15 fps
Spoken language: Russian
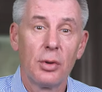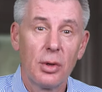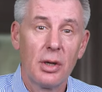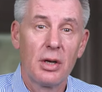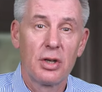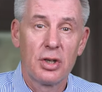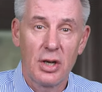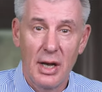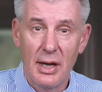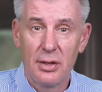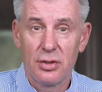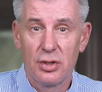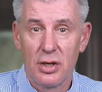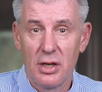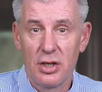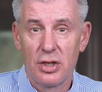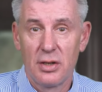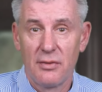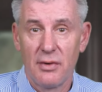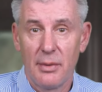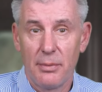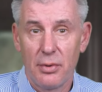то и решает
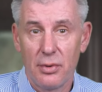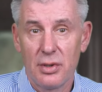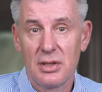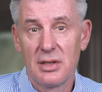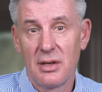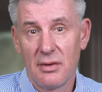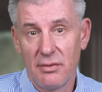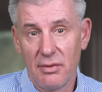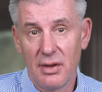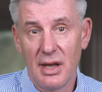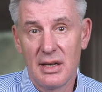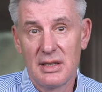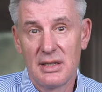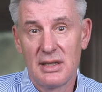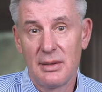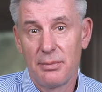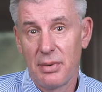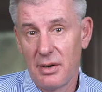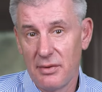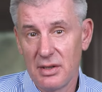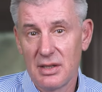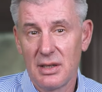жилищный вопрос вопрос власти
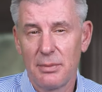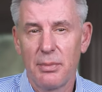провинции